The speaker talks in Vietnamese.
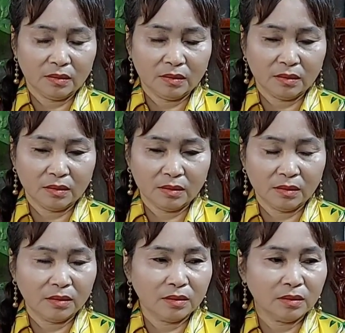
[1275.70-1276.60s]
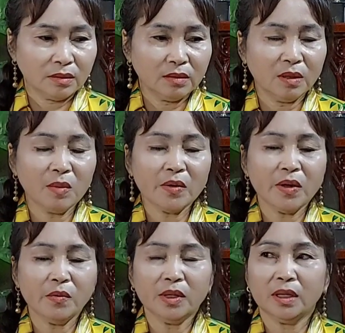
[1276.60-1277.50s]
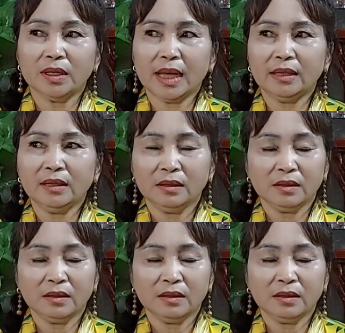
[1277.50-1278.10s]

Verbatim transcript: ta mới được bao nhiêu người tránh.